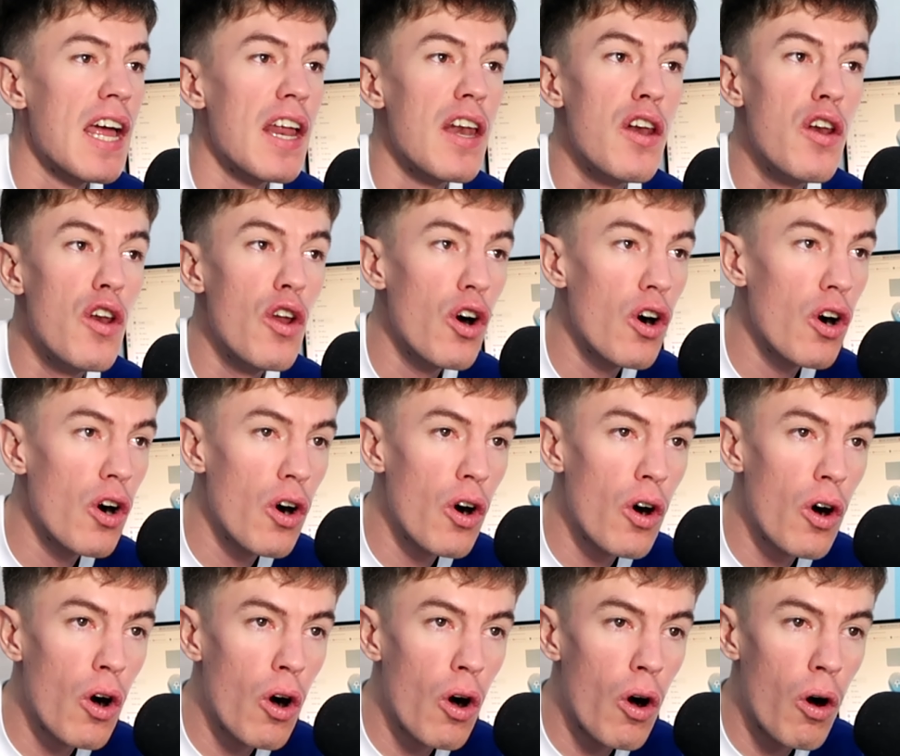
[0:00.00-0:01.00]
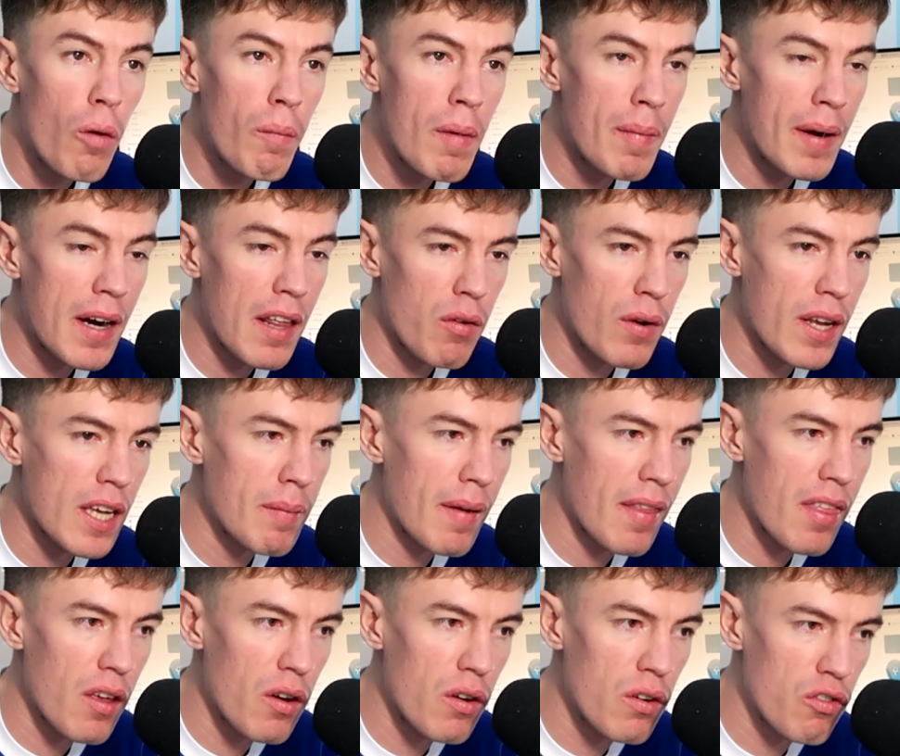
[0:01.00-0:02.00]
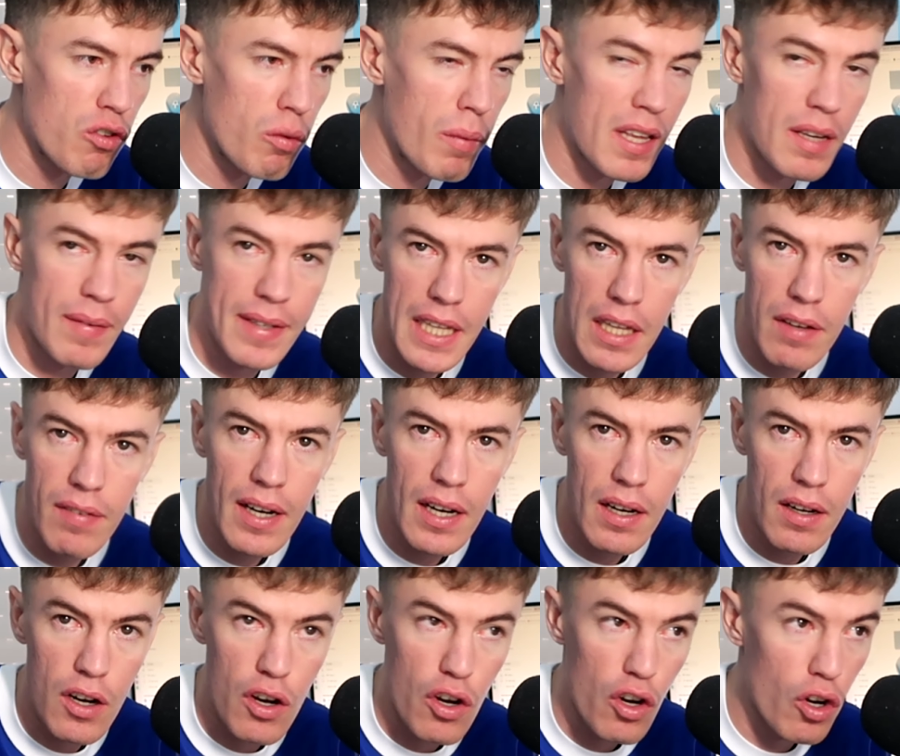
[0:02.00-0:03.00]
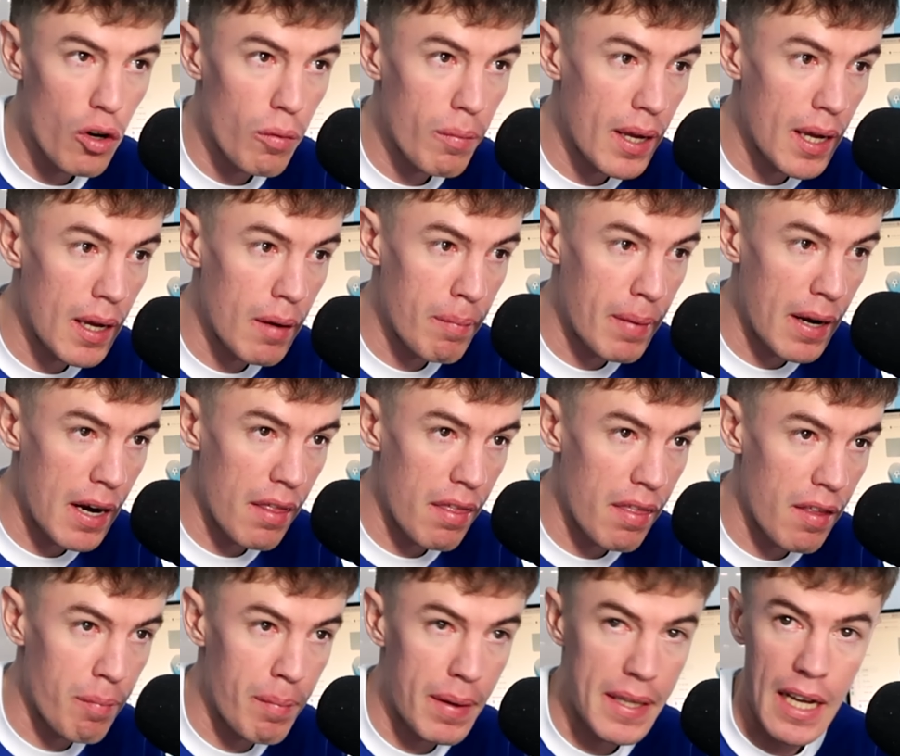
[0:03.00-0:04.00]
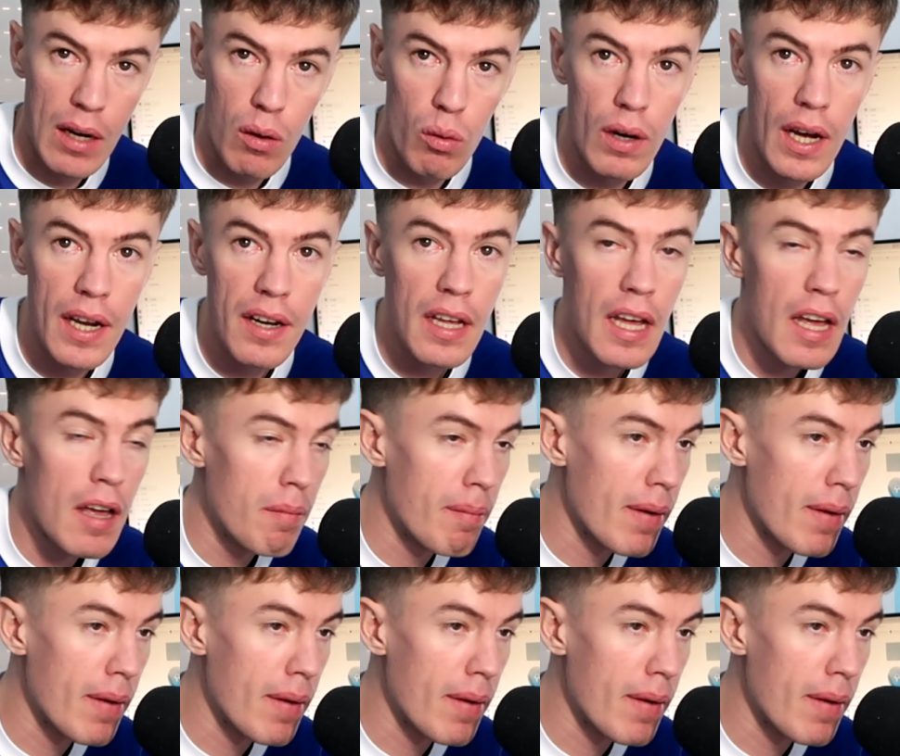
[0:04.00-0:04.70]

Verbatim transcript: No me parece una equipación súper llamativa, no me parece espectacular,